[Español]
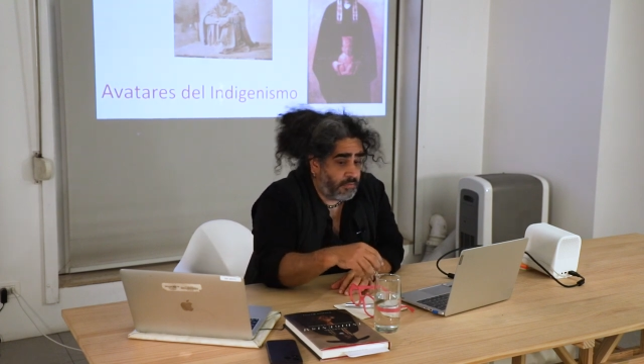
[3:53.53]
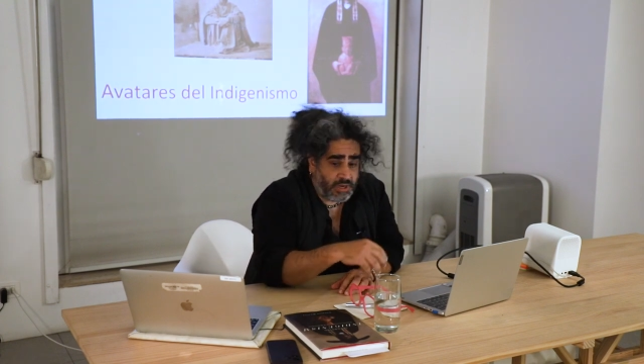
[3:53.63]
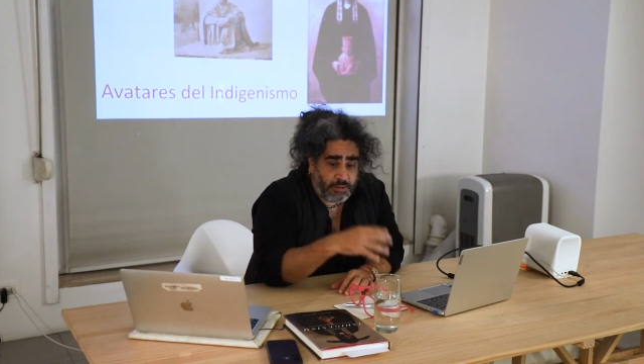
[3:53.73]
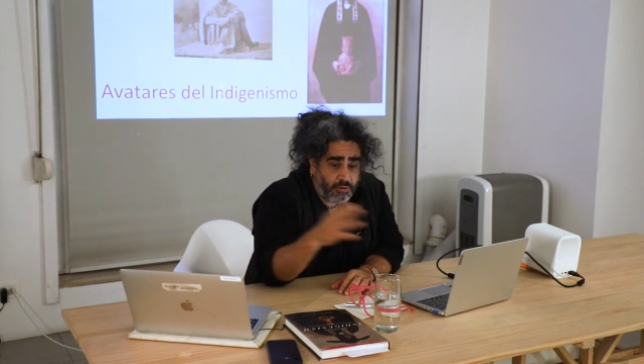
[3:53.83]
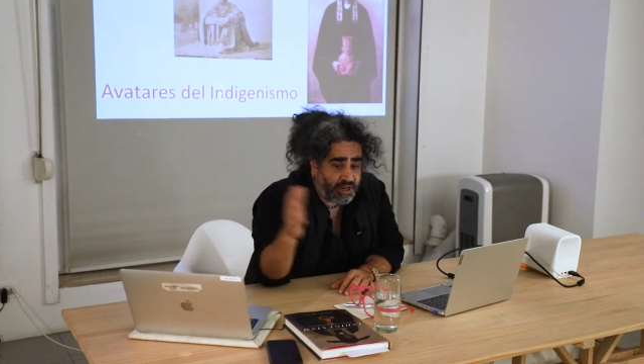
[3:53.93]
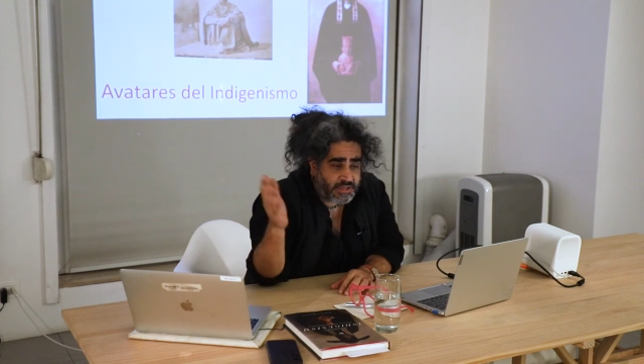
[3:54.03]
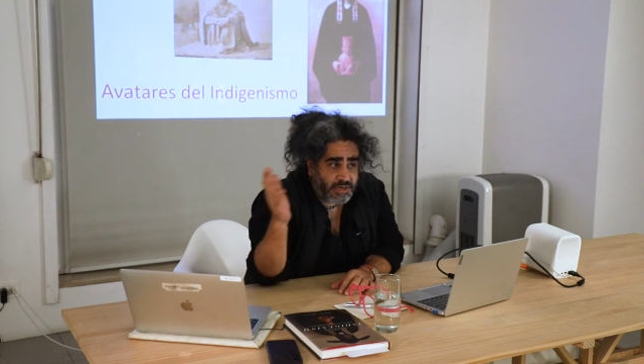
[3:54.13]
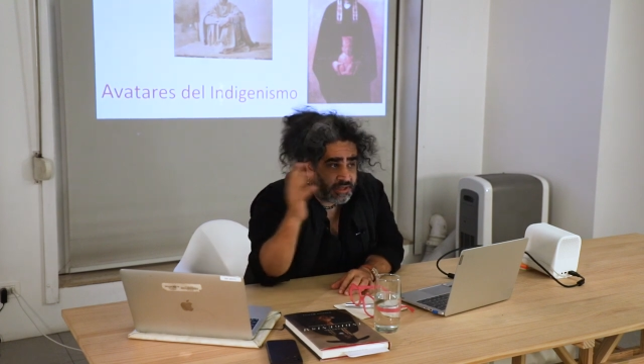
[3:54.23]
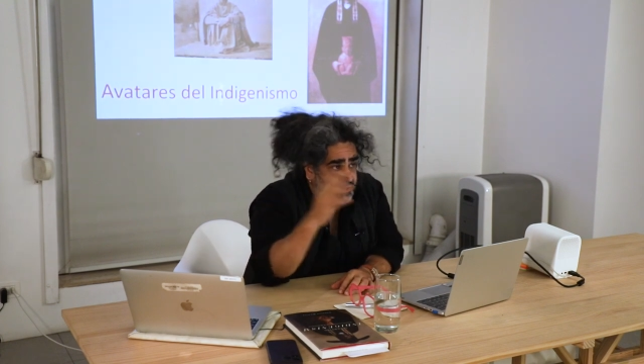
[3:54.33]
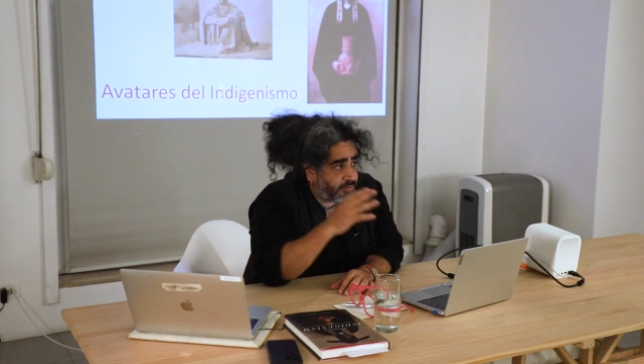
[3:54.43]
El libro de
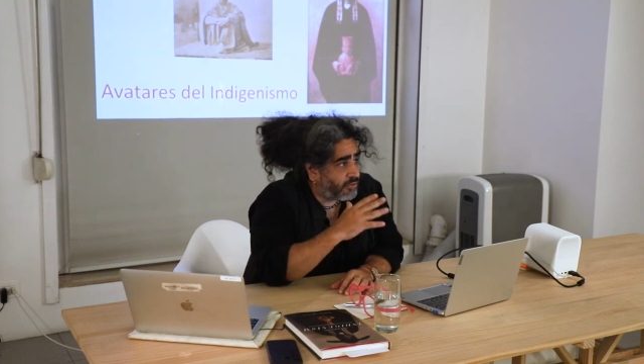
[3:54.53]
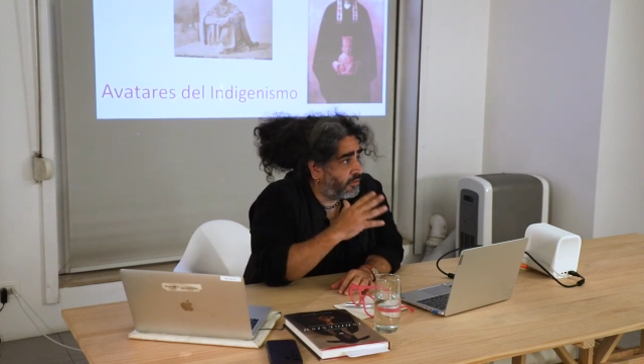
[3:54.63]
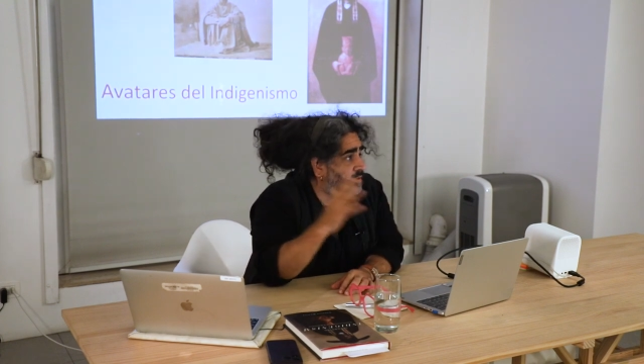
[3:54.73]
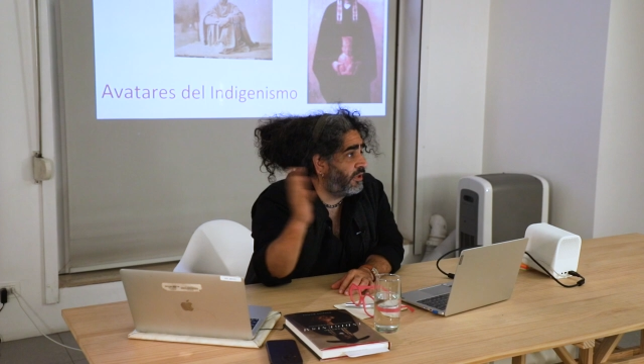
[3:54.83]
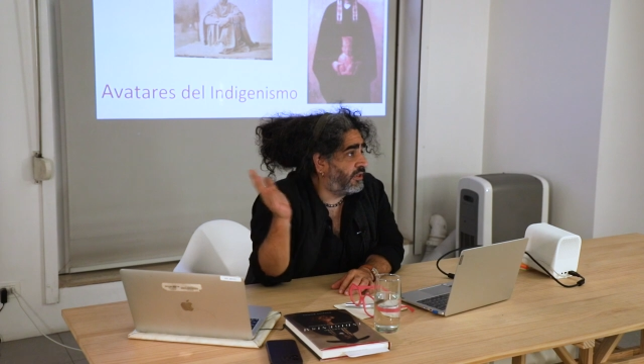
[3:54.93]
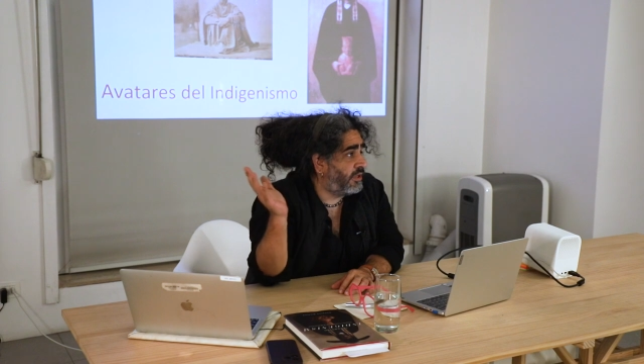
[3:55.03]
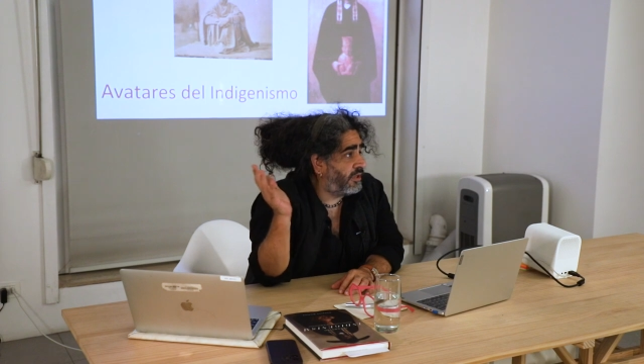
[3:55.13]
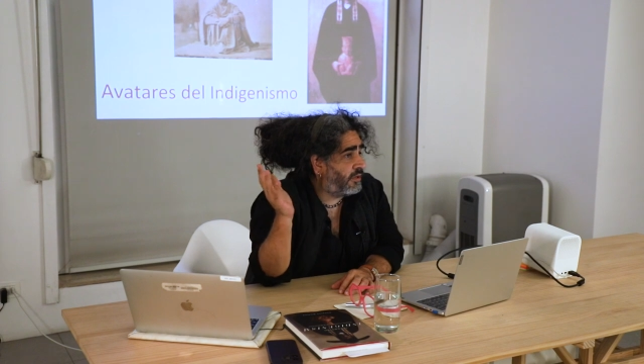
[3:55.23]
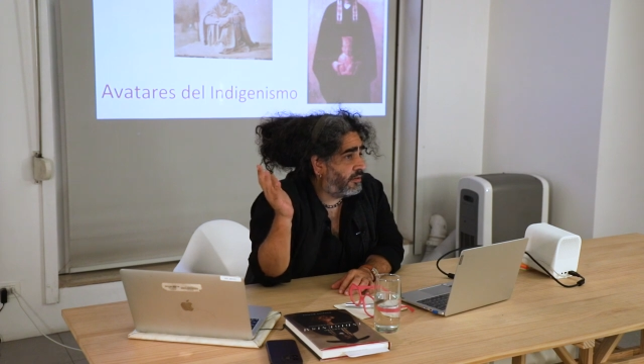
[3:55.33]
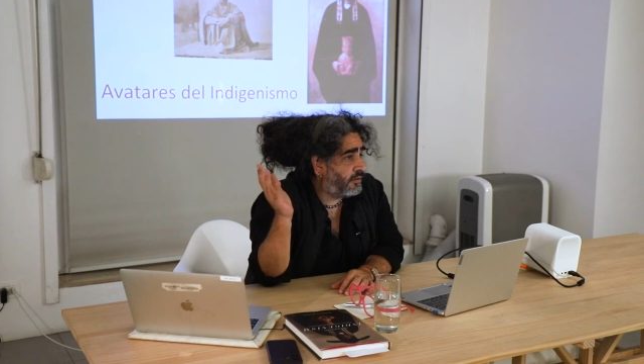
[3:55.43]
Natalia es absolutamente